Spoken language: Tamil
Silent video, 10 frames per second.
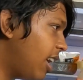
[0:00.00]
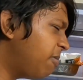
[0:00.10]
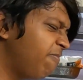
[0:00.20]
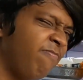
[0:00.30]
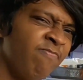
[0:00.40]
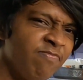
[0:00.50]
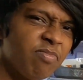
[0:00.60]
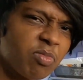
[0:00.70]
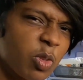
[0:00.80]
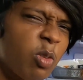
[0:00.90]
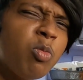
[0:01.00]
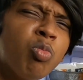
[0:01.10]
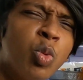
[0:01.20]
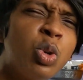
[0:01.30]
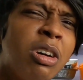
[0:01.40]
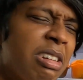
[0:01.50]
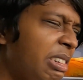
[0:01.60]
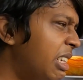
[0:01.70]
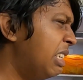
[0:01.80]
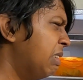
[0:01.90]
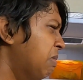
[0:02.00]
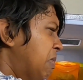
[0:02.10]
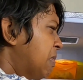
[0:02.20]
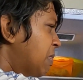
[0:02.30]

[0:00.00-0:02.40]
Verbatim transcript: தெரில முட்டை வாசனை அடிக்குது